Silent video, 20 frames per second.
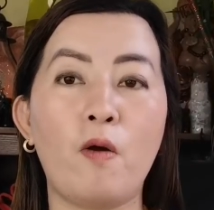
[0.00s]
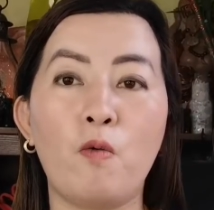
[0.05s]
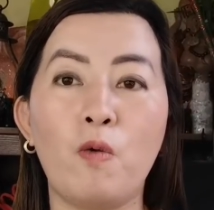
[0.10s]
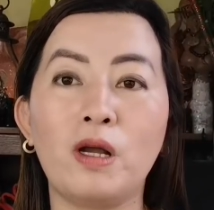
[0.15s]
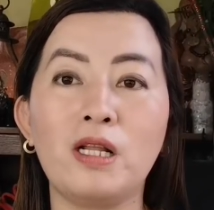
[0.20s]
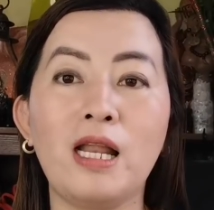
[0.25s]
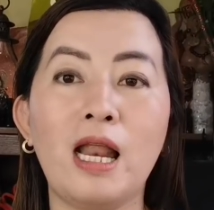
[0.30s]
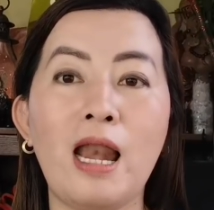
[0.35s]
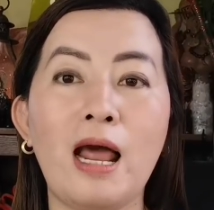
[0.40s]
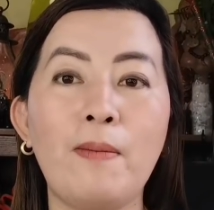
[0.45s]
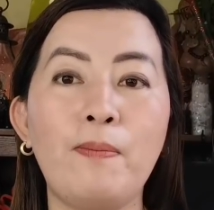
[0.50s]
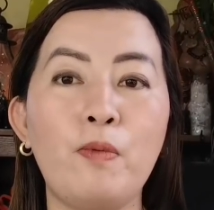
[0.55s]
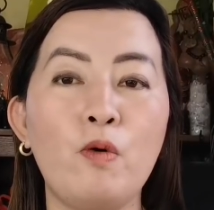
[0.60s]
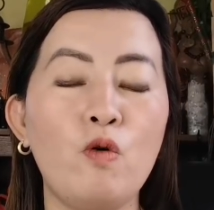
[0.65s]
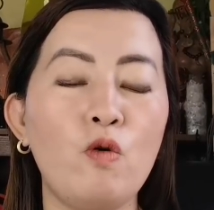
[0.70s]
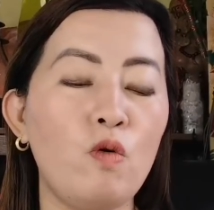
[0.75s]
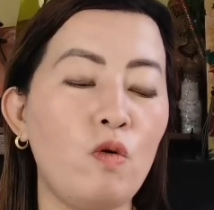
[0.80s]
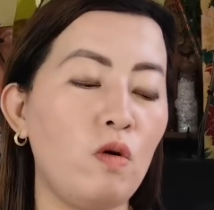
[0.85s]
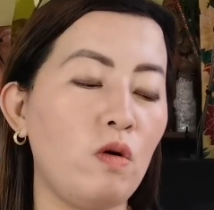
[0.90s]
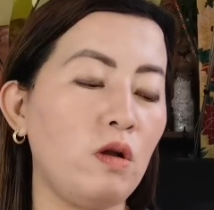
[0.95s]
wag na lang
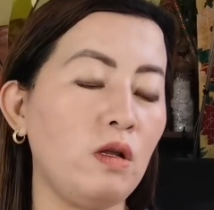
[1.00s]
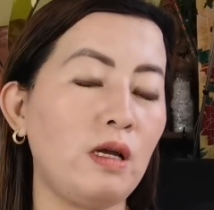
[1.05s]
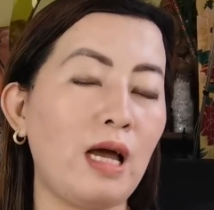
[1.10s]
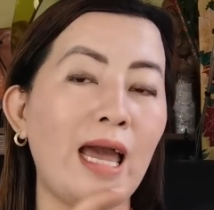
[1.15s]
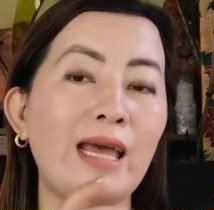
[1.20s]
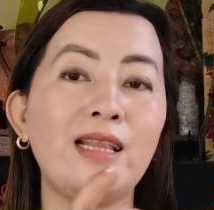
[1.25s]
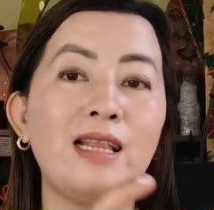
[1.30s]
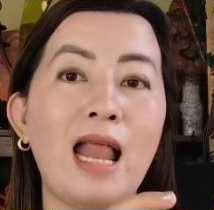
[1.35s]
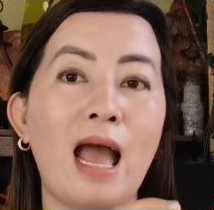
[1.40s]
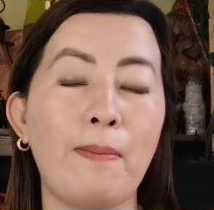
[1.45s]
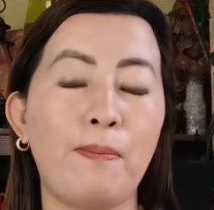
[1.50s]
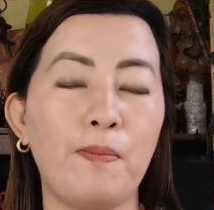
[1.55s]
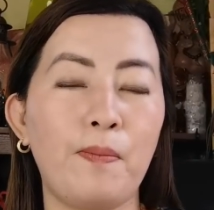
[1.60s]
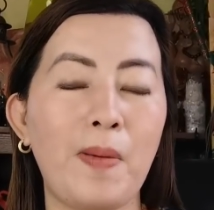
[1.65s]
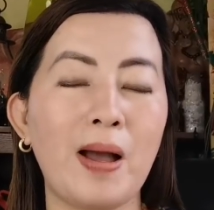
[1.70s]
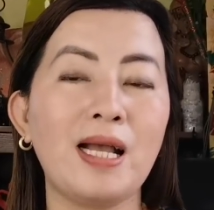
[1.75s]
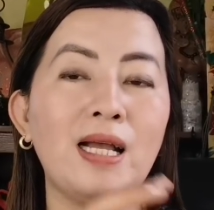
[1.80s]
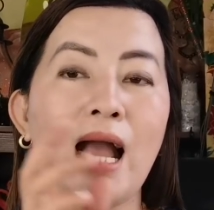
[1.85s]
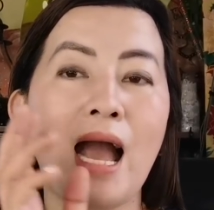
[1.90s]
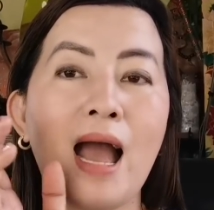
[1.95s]
kung kahit lap,
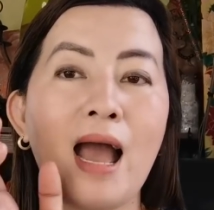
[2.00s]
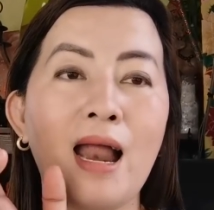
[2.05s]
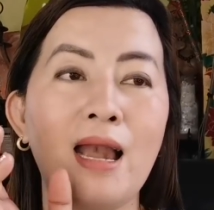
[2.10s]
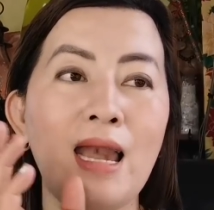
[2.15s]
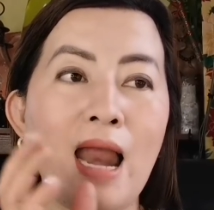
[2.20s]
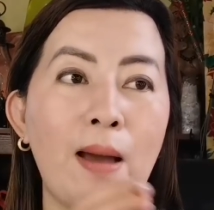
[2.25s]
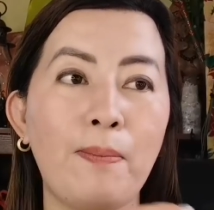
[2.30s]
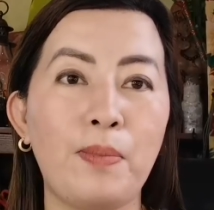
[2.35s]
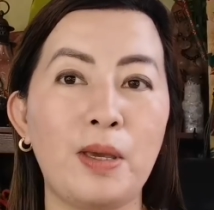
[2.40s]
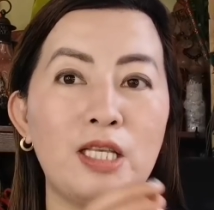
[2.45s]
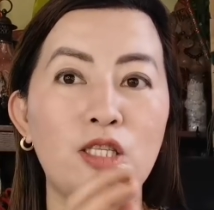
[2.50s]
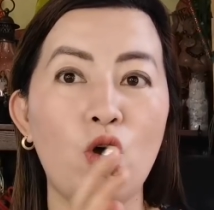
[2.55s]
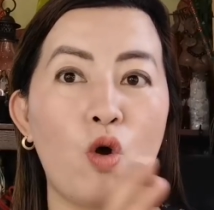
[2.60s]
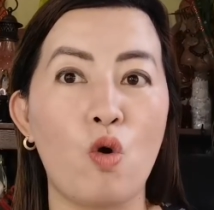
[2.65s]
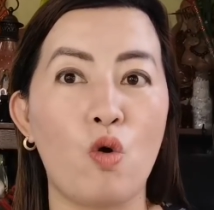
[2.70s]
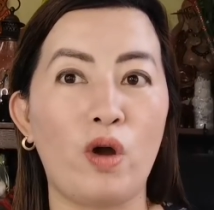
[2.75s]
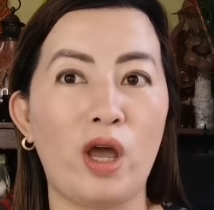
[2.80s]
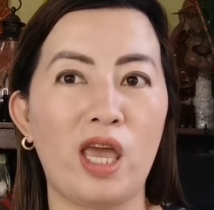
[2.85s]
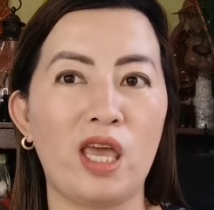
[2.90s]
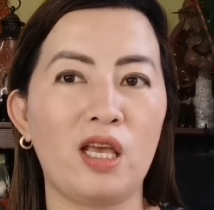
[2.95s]
pag uh, lapis
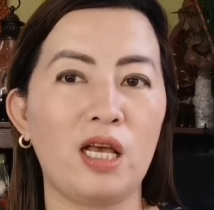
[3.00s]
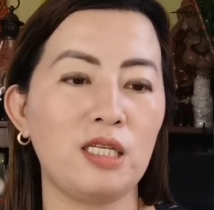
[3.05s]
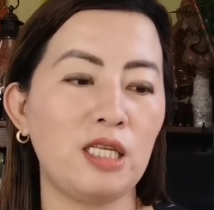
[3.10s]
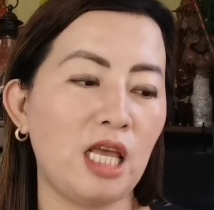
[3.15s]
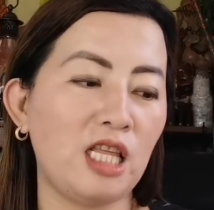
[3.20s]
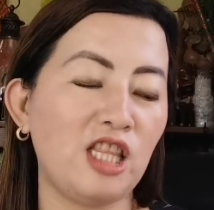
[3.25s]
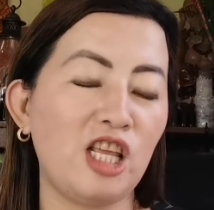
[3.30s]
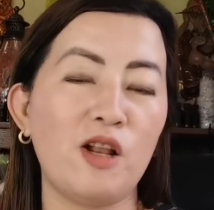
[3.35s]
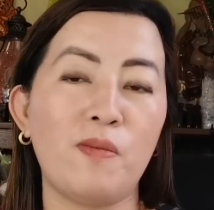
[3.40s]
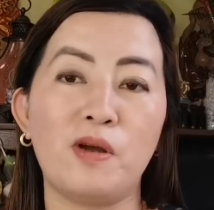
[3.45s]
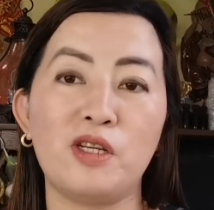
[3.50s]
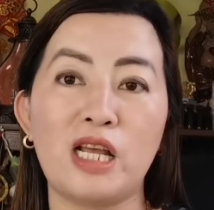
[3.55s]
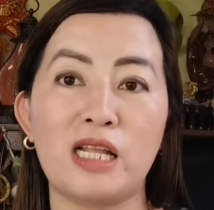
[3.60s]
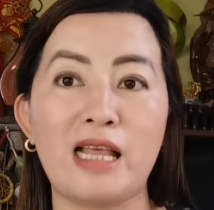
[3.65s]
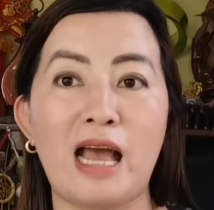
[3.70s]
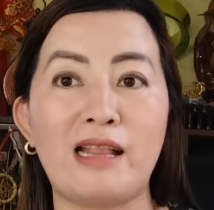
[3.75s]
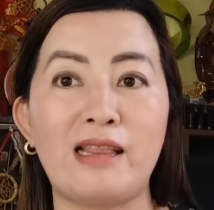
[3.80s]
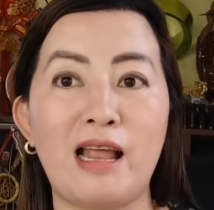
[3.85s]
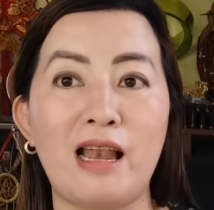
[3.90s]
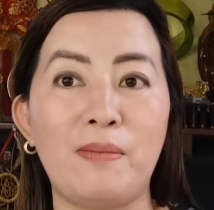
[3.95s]
okay kasi hindi naman
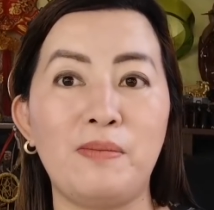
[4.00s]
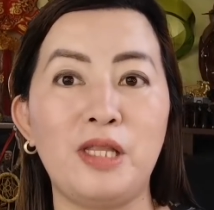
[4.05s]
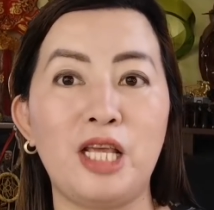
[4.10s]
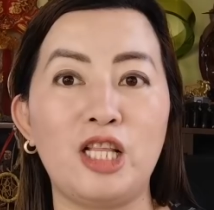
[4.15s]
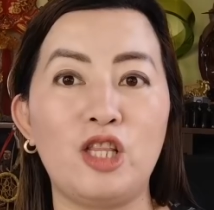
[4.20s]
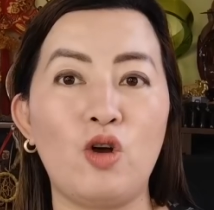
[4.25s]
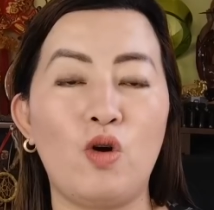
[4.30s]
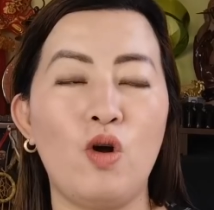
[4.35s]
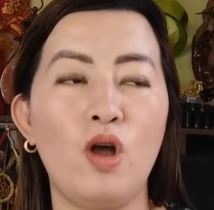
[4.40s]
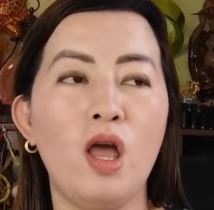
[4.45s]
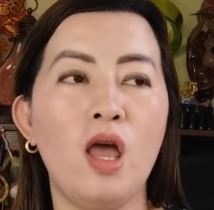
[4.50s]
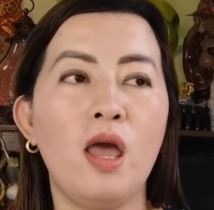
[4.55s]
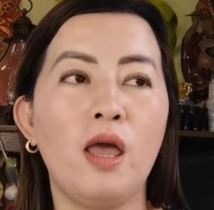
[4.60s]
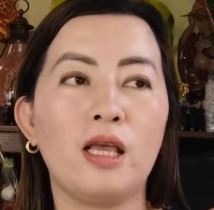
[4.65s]
siya tatalab dito.